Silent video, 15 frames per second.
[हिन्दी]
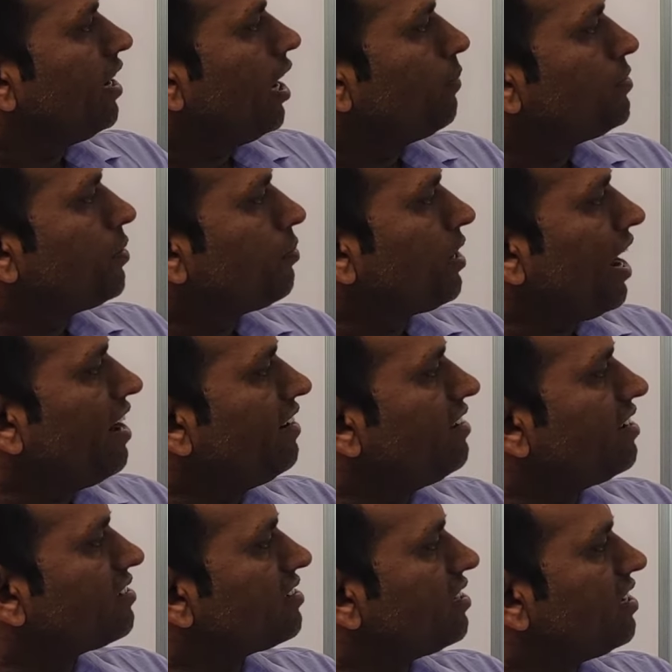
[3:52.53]
अब जब
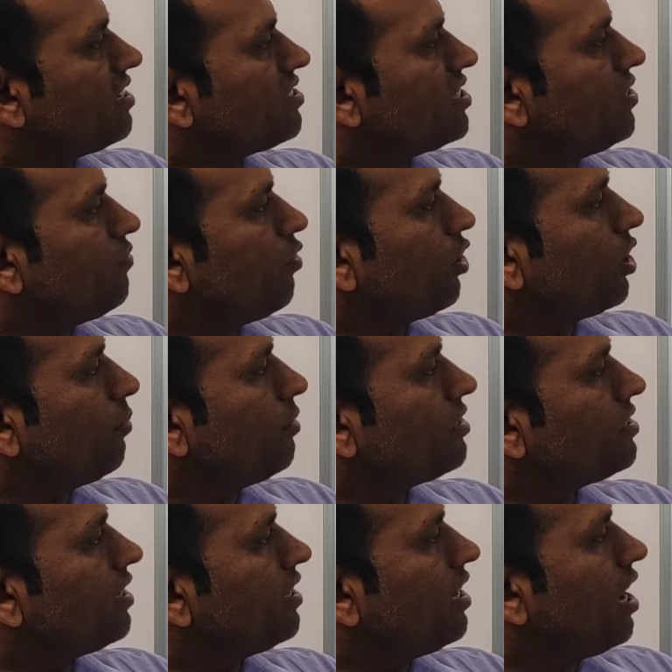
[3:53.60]
राइजर से स्टीम वाटर
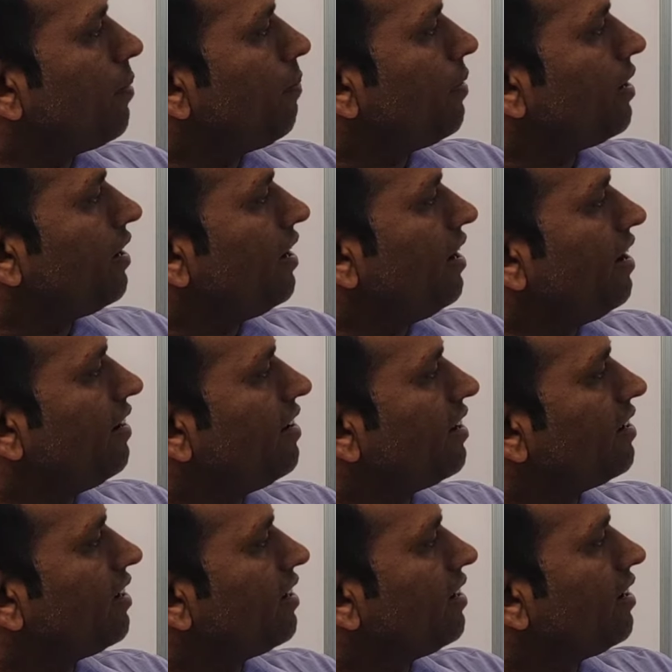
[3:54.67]
मिक्सचर यहाँ पर
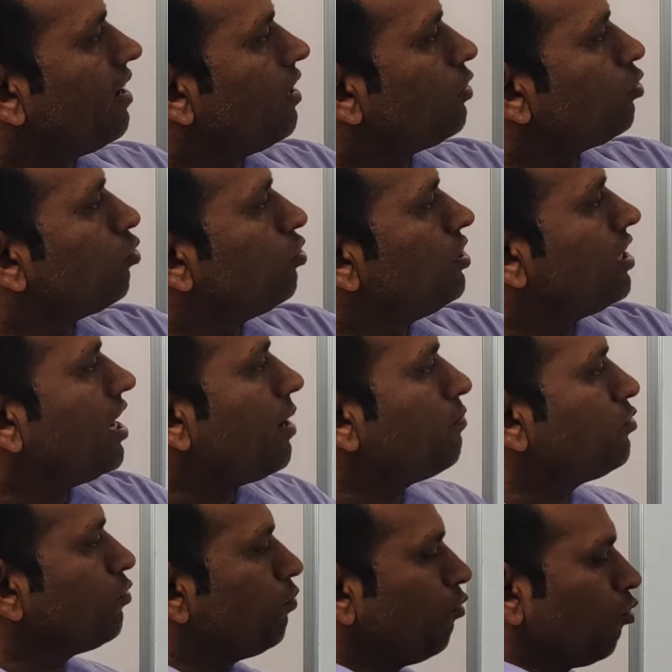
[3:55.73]
एंटर करेगा तो ये
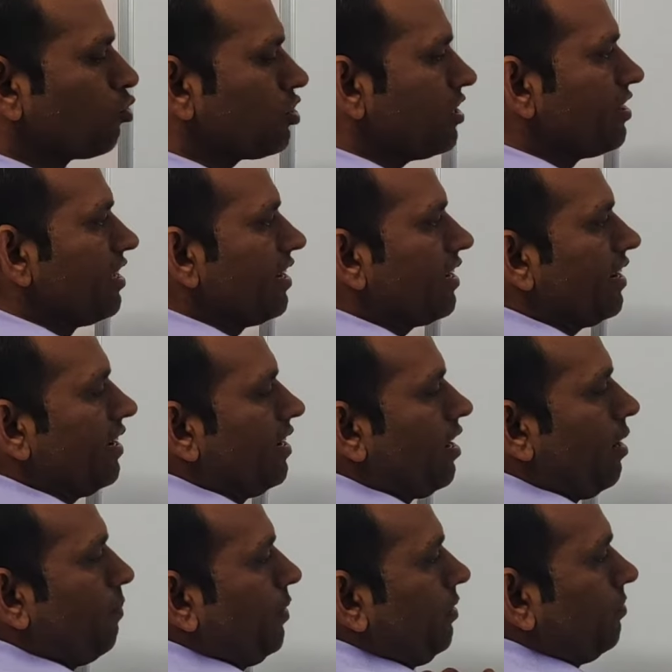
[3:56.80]
आप जो पोर्सन देख रहे हैं
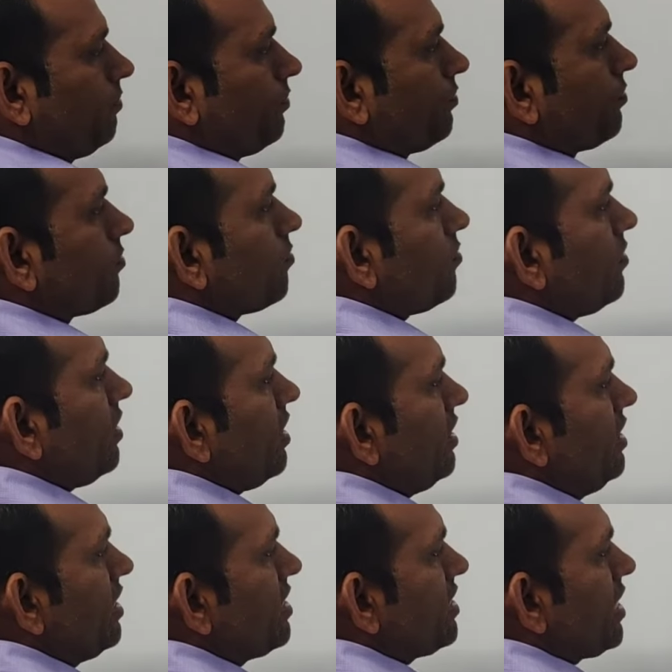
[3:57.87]
यहाँ पे
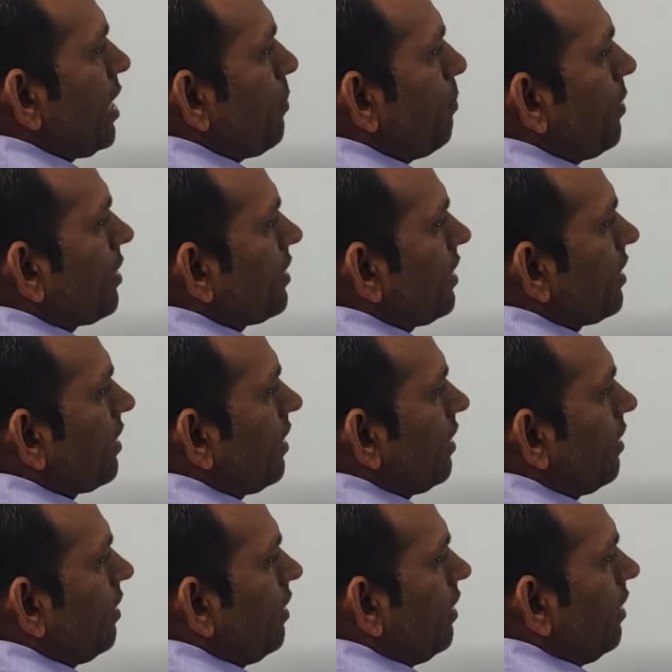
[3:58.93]
ये चैम्बर देख रहे हैं